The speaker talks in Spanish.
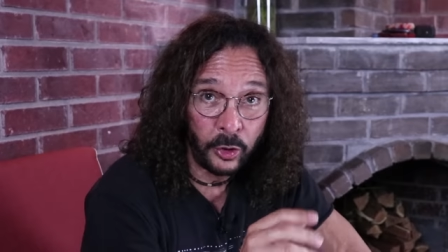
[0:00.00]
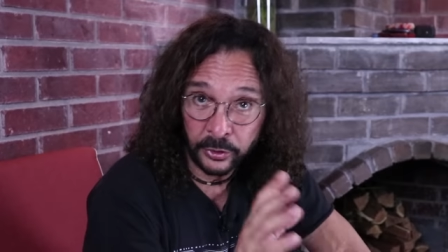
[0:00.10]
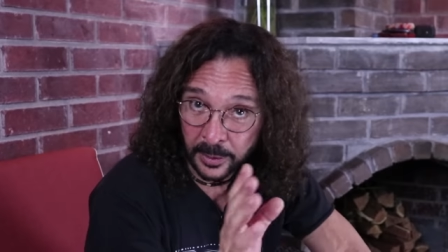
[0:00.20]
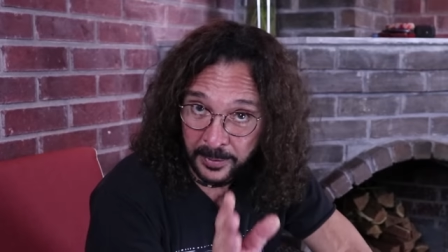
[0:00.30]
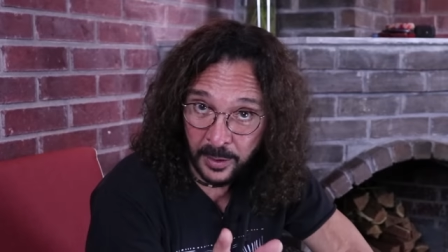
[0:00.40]

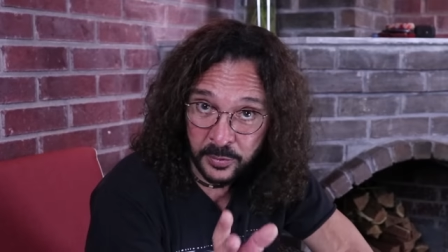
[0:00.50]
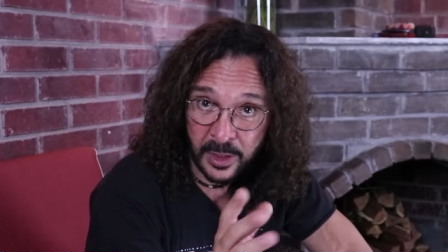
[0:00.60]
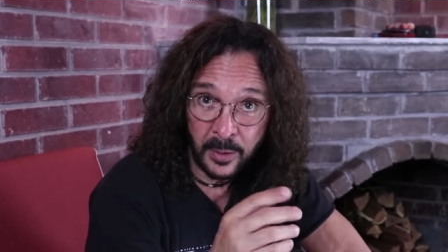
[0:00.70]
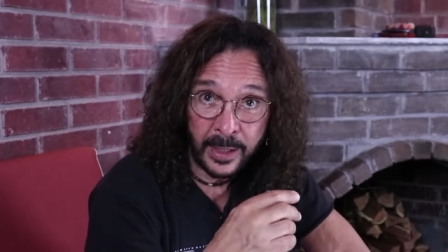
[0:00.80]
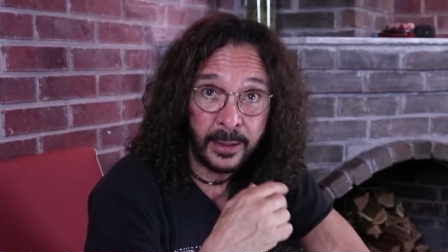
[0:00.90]
cuando terminamos
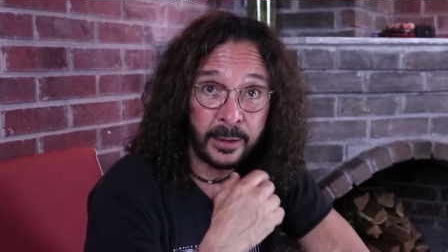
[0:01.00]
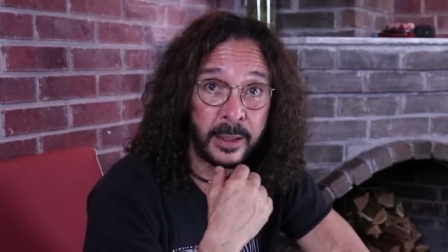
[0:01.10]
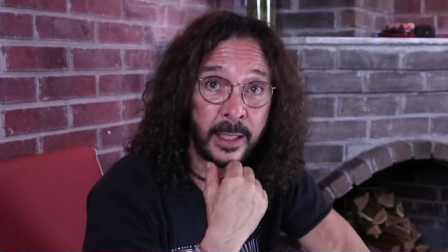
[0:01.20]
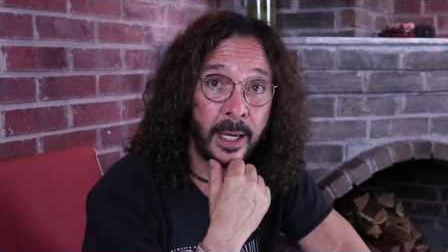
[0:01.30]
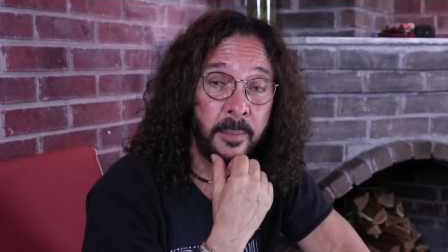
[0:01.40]
de grabar él
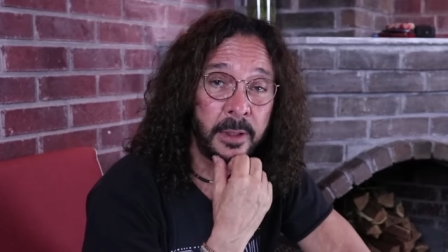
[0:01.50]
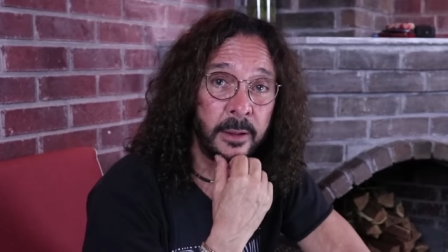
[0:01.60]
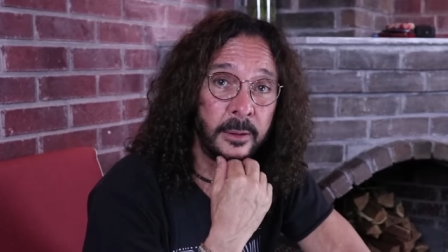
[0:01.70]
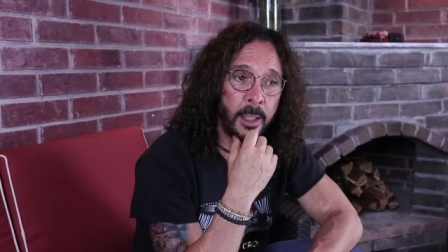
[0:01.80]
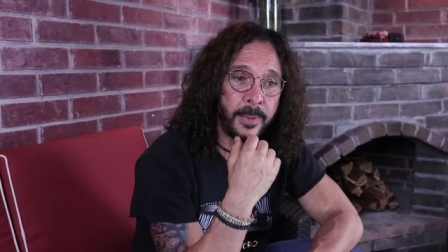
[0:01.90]
tenía
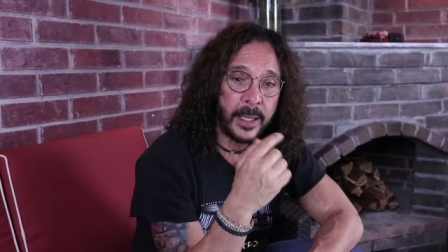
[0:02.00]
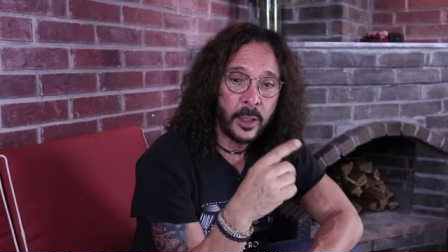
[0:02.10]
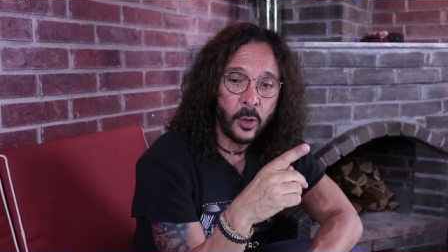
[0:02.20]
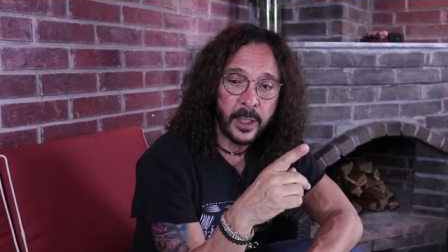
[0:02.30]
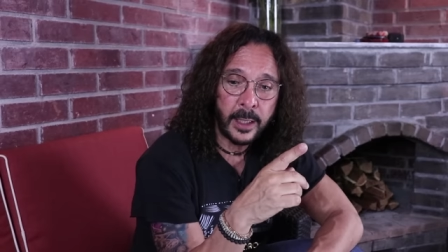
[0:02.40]
hambre y me
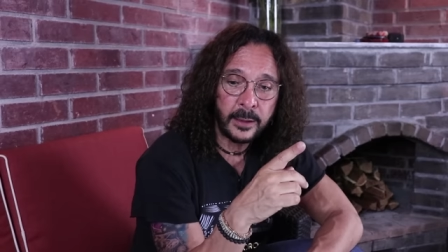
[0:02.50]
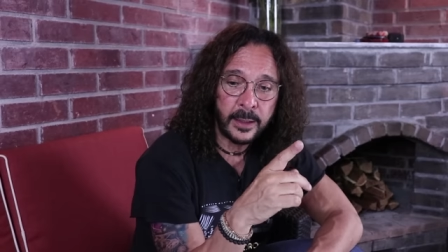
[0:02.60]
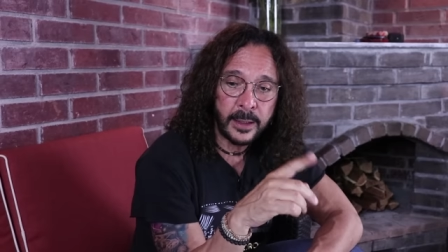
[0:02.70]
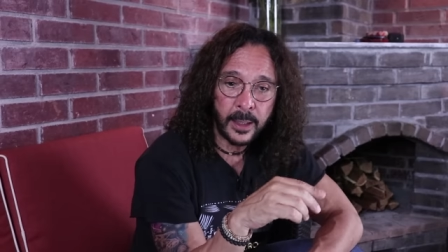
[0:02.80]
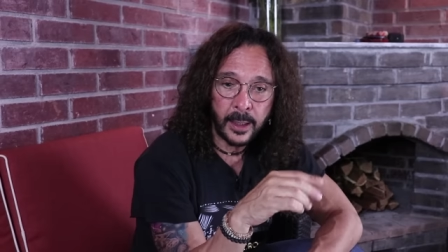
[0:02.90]
dijo que
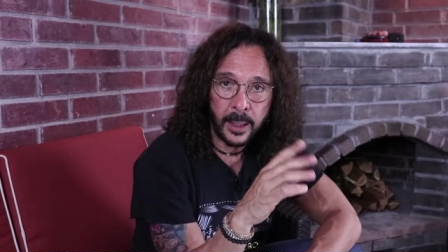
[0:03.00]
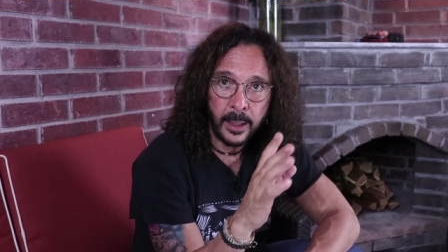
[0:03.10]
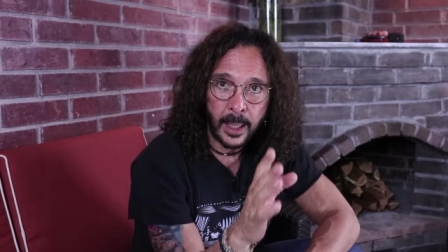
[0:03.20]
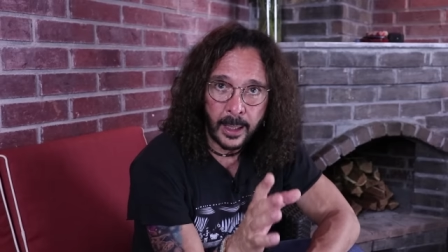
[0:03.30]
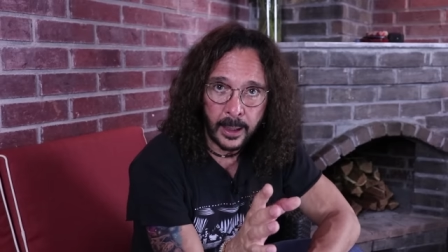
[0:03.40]
tenía que
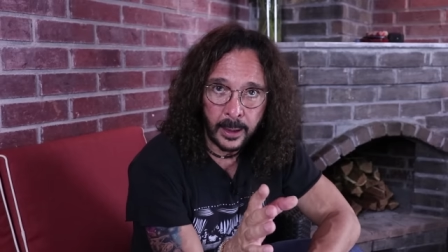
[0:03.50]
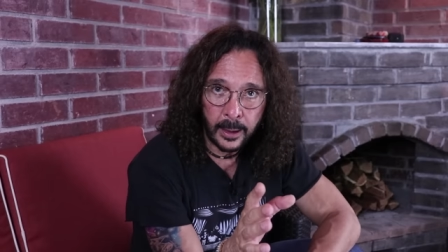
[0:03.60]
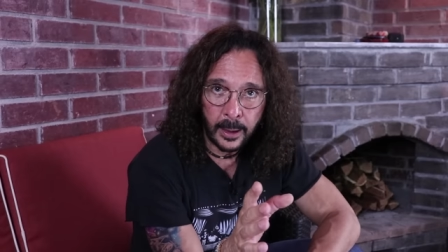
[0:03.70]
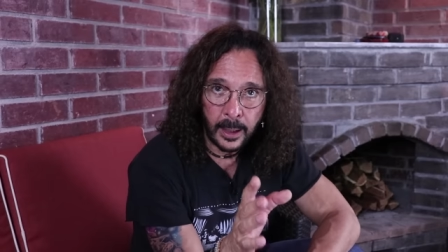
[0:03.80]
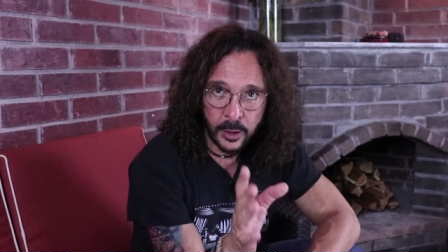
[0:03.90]
ir
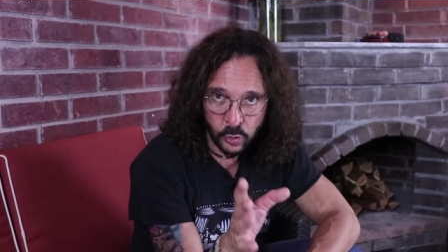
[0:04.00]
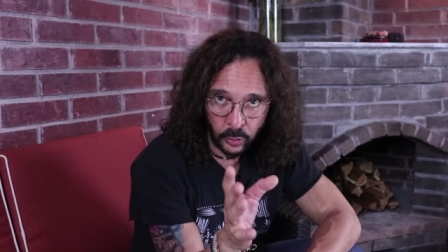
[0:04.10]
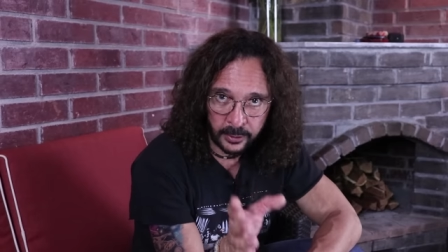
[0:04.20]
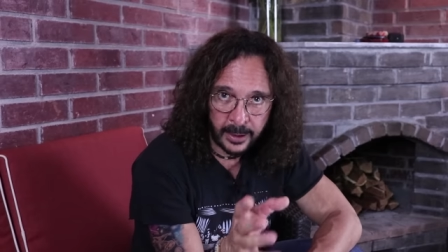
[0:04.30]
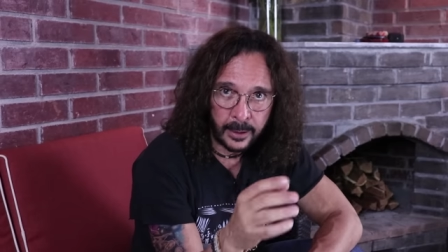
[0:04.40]
a,
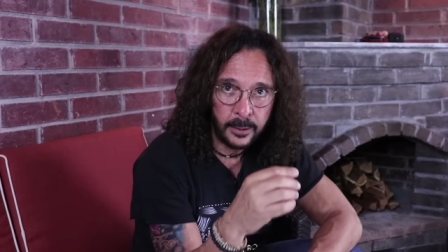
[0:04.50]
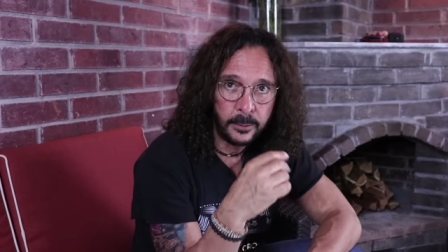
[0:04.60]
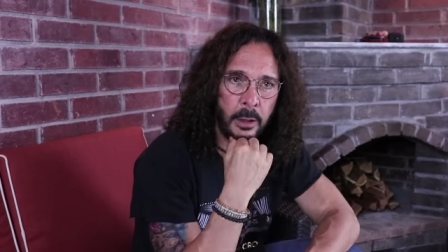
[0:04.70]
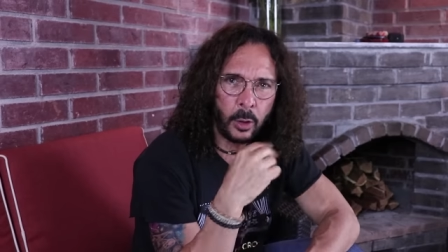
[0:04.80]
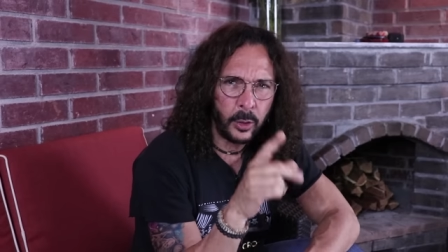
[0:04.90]
su hotel
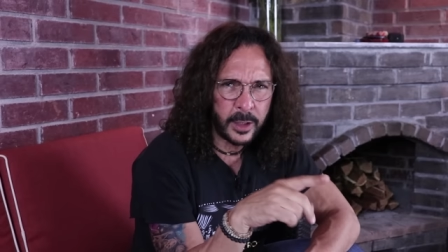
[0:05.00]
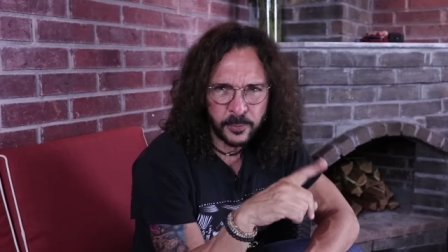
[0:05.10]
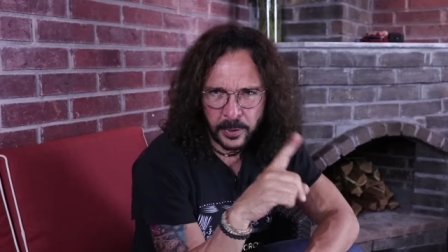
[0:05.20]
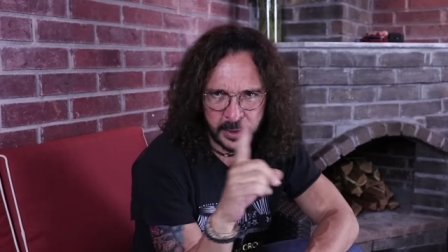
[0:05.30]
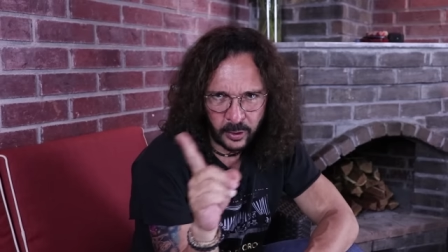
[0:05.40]
y luego
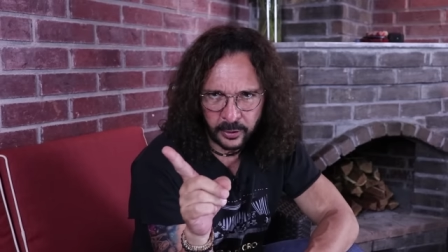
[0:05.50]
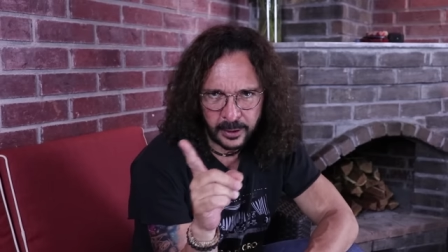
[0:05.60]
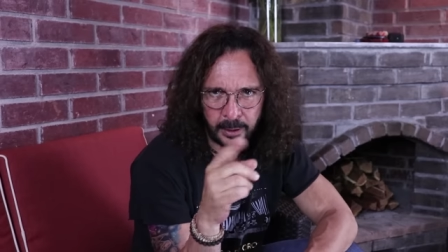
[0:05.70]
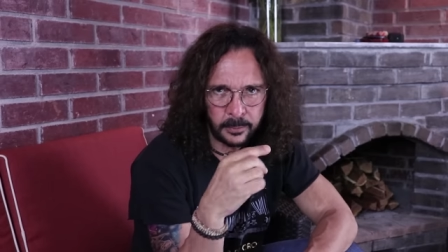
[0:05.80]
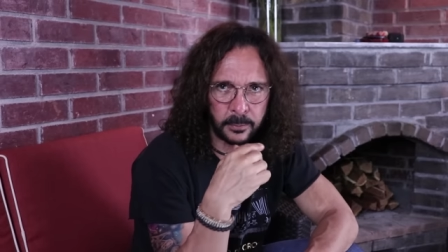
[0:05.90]
después del
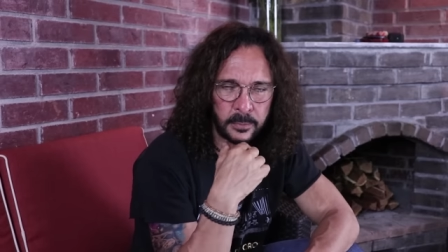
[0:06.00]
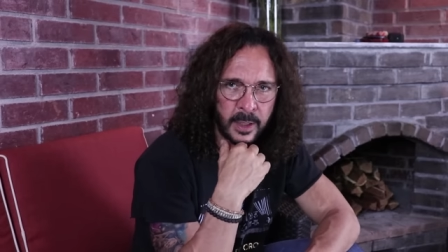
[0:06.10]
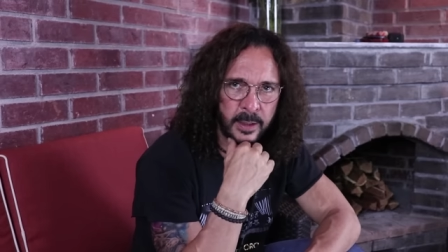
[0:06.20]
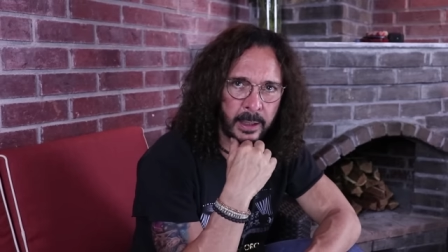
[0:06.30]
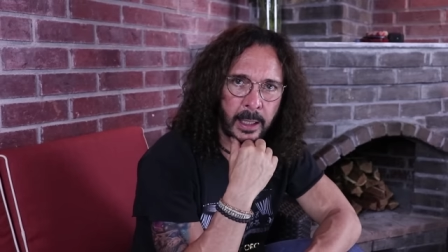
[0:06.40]
hotel
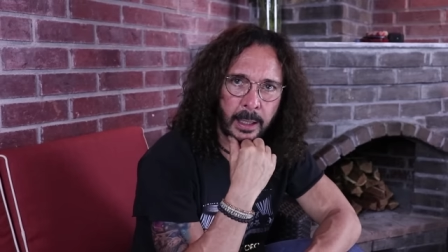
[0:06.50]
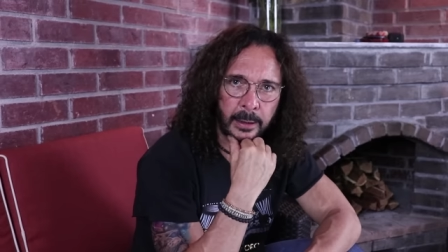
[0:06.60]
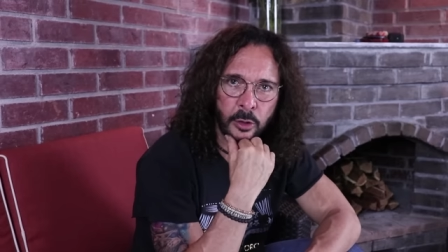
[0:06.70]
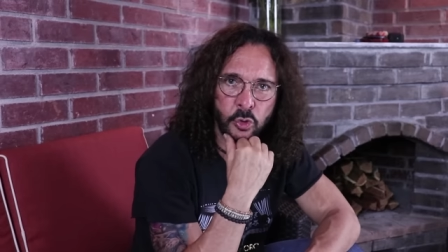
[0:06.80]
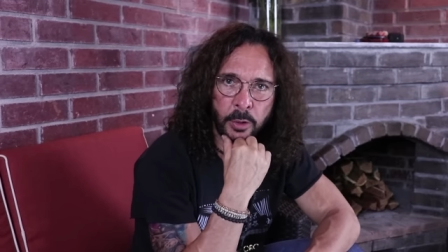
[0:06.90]
tendría que
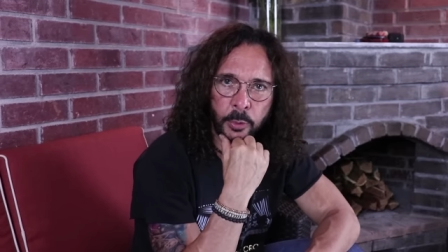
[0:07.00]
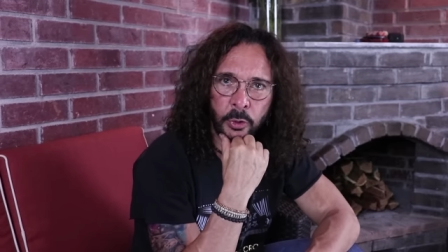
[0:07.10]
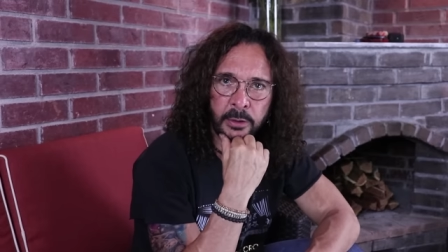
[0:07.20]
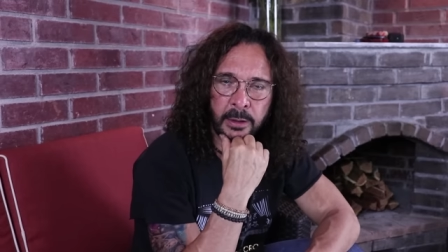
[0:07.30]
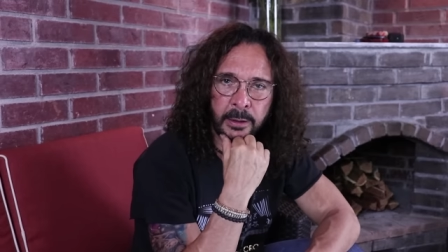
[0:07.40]
agarrar su avión de